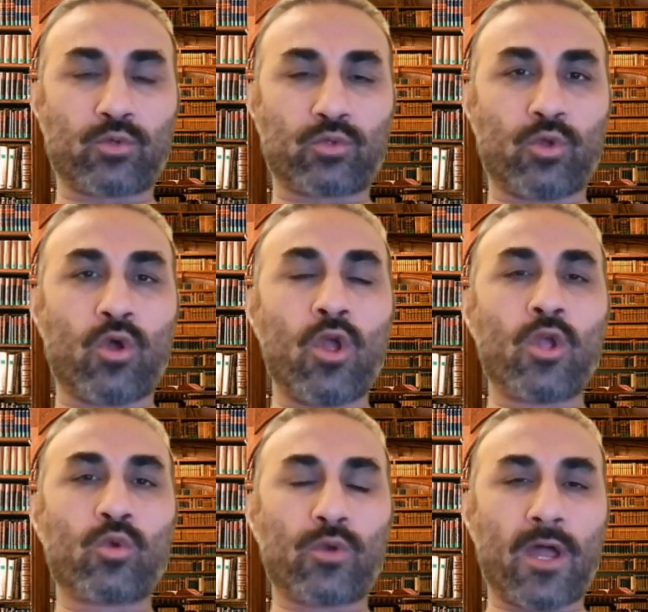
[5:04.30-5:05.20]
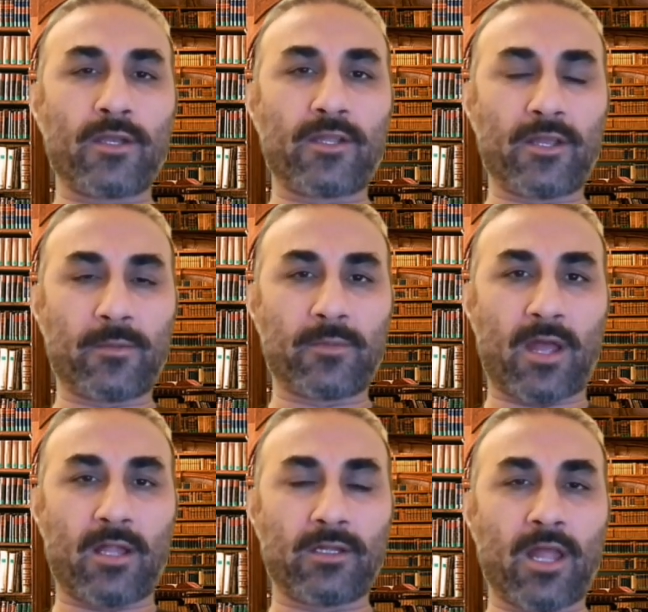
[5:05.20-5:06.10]
tuttu. Kur'an-ı
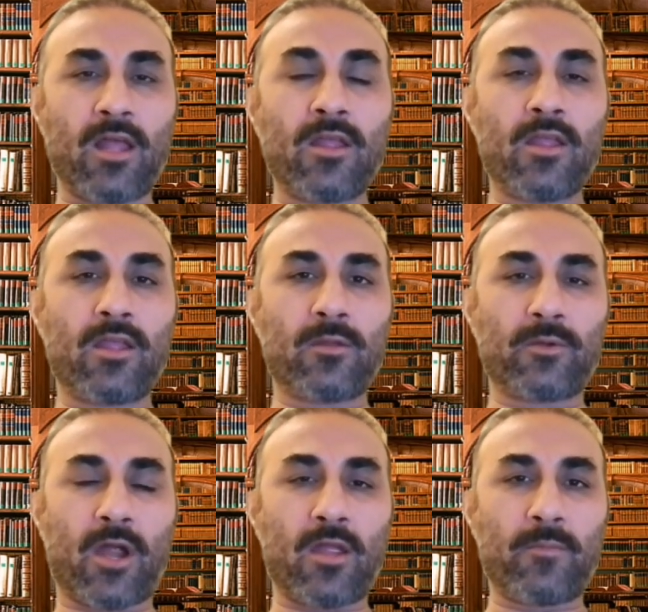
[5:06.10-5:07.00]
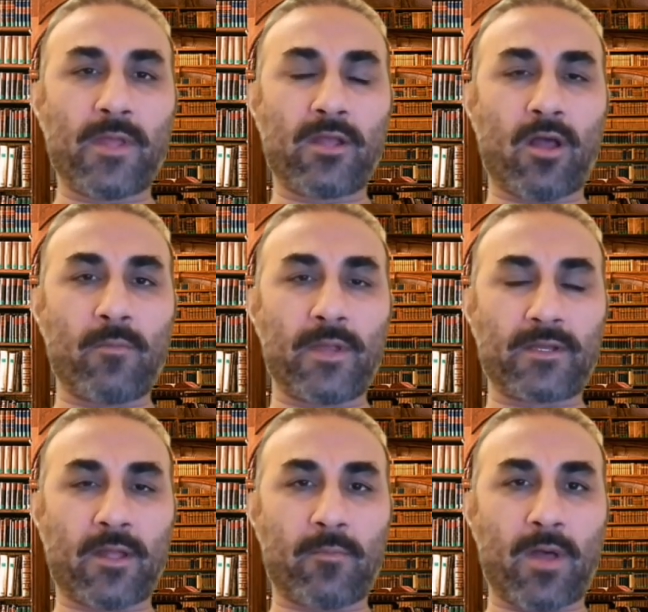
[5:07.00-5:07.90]
Kerim'de Allah İbrahim
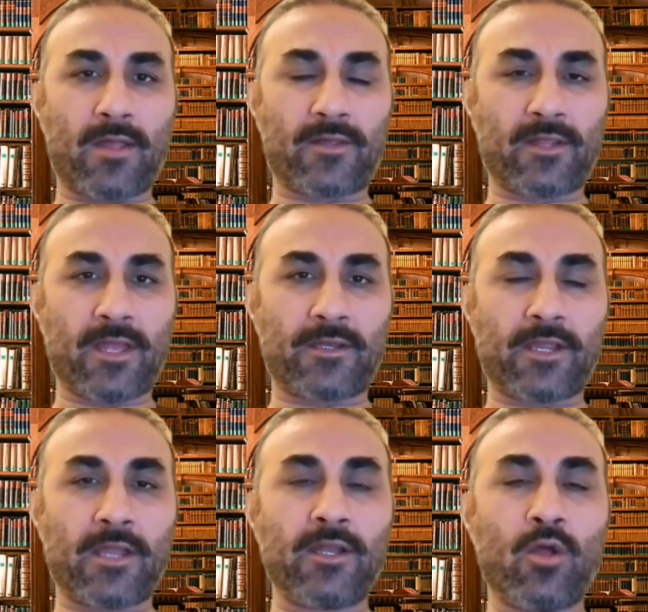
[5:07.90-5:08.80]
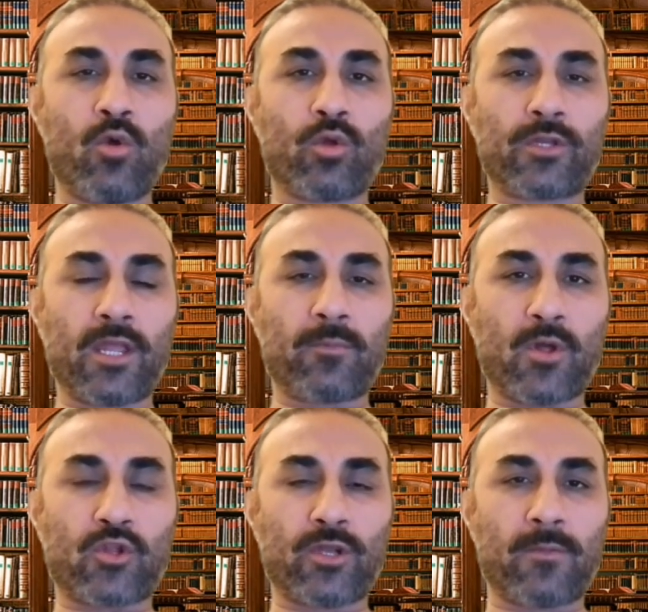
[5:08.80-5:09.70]
peygamberden bahsederken o tek
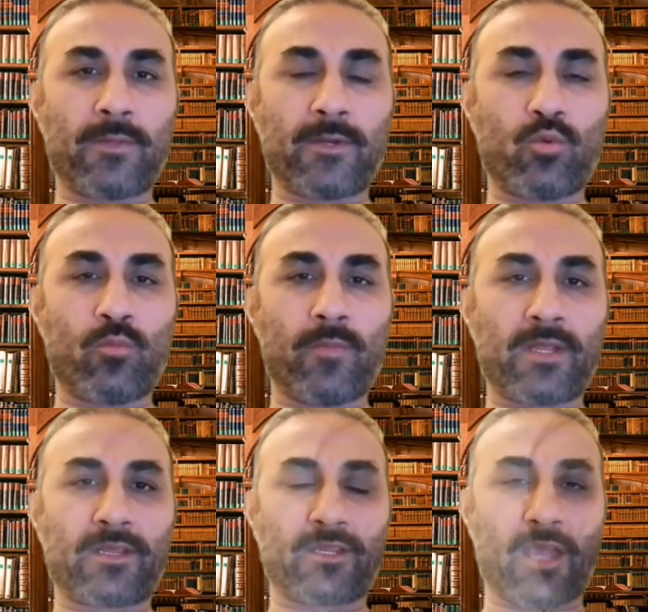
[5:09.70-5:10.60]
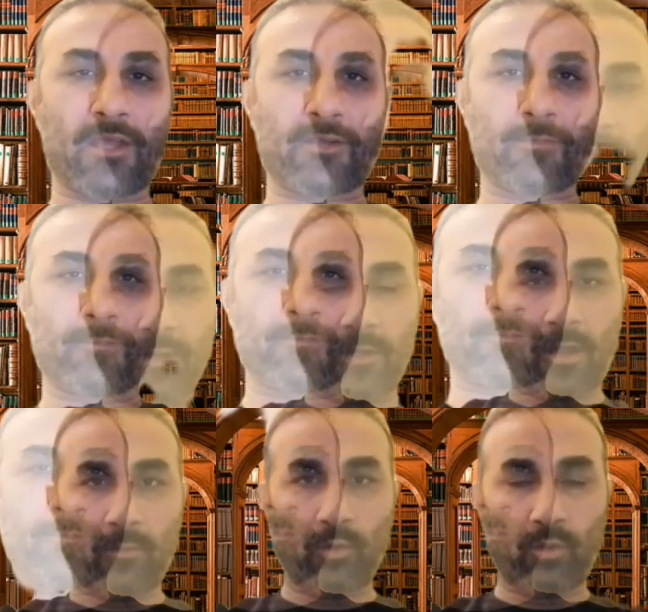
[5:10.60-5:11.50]
başına bir ümmetti Musa
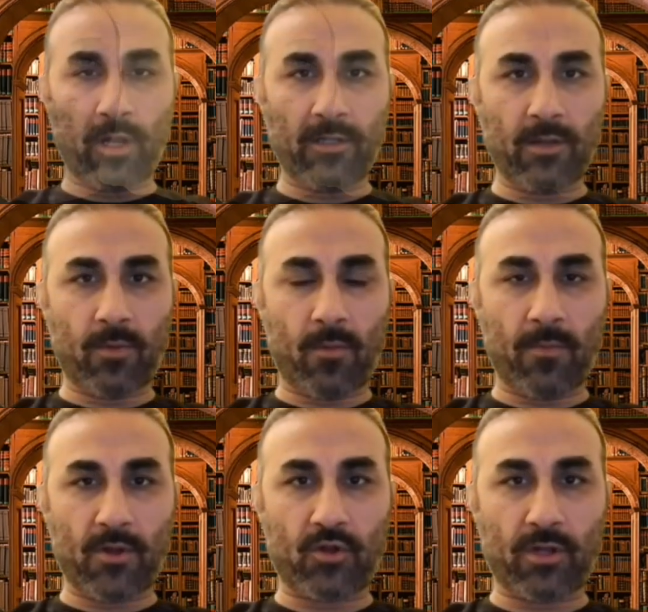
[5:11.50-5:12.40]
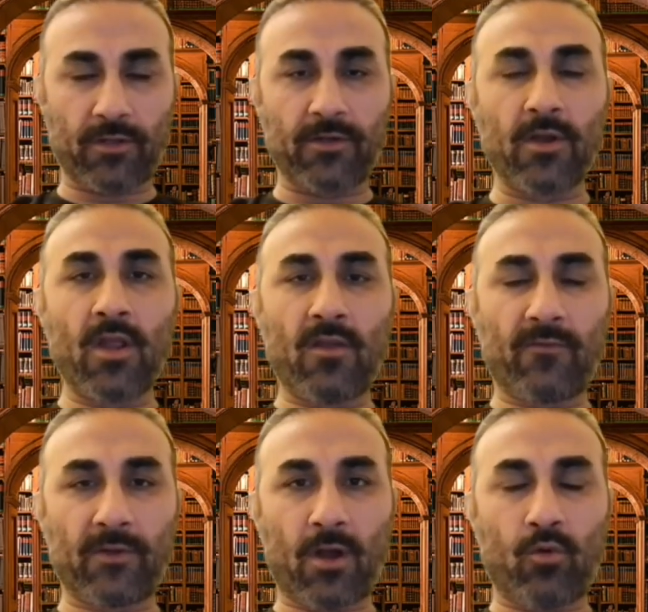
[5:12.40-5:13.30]
Aleyhisselam'ın olayı da bambaşkadır.
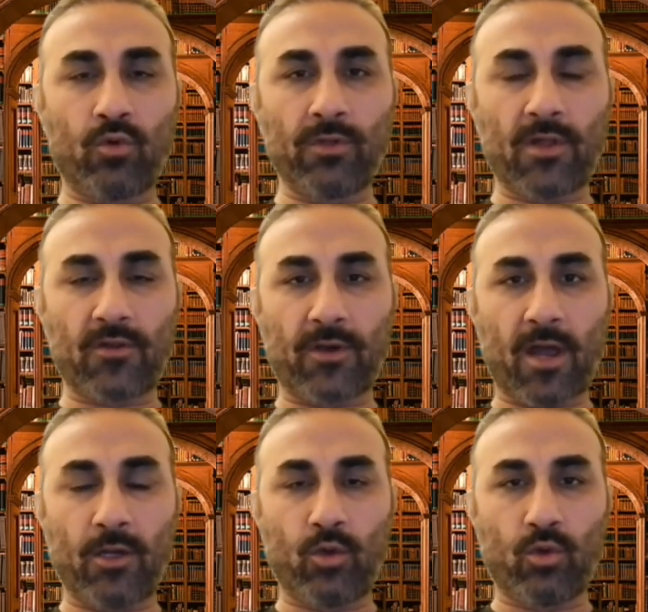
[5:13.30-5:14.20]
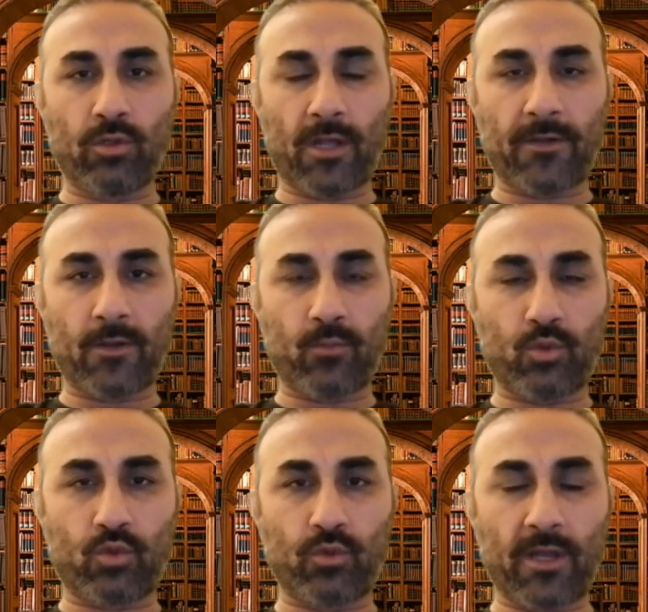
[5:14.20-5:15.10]
Firavun İsrailoğullarının
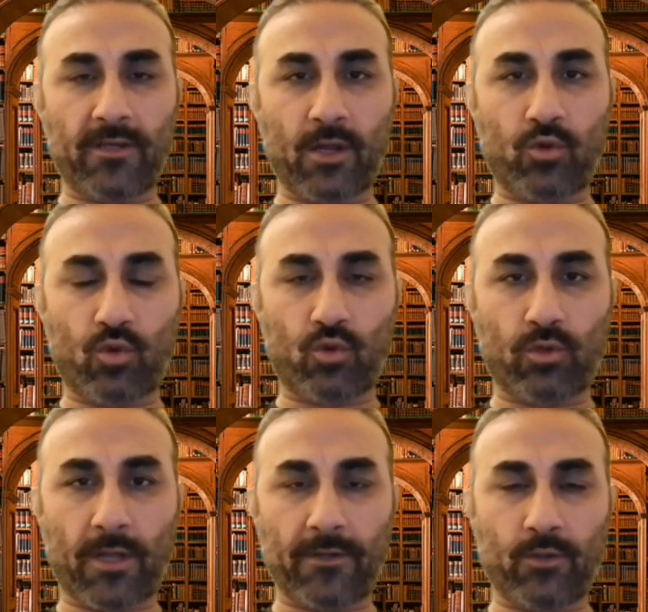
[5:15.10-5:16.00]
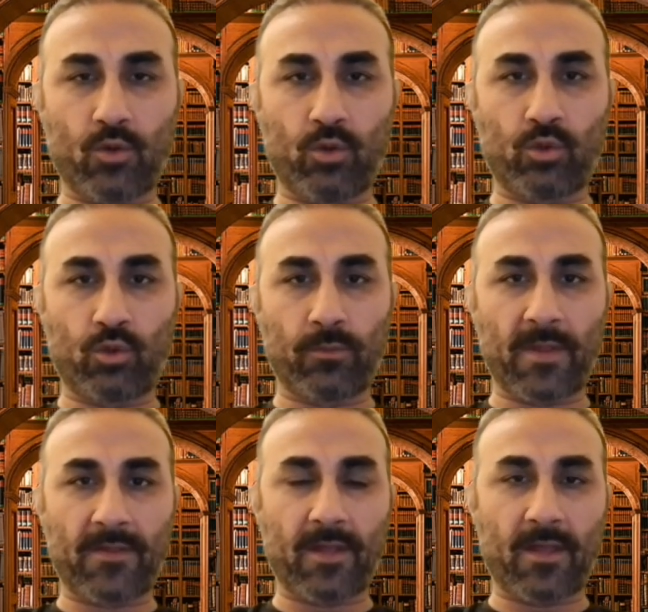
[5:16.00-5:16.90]
bütün erkek çocuklarının
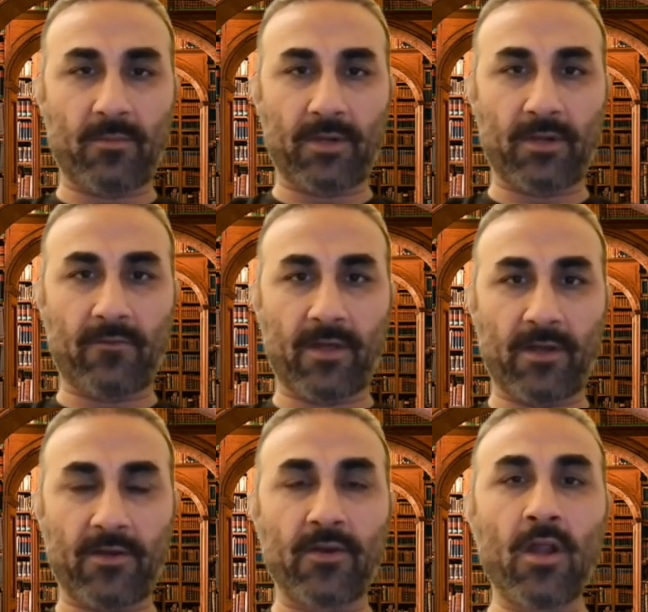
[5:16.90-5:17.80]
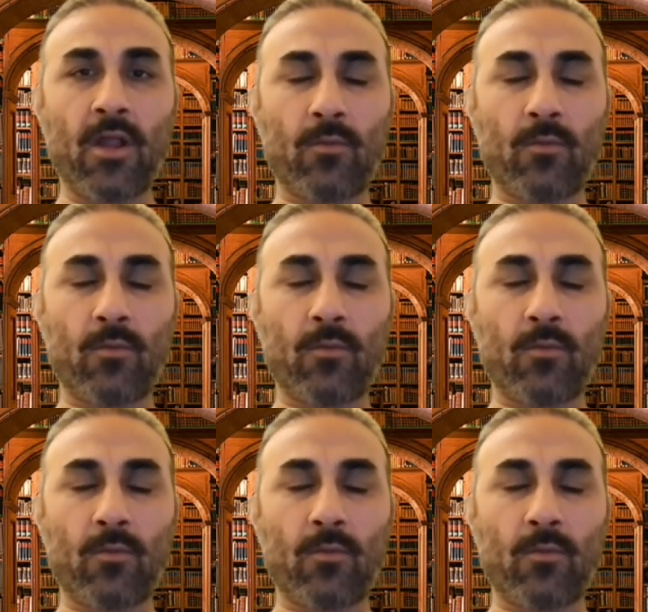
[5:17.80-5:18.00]
öldürülmesi emrini verir.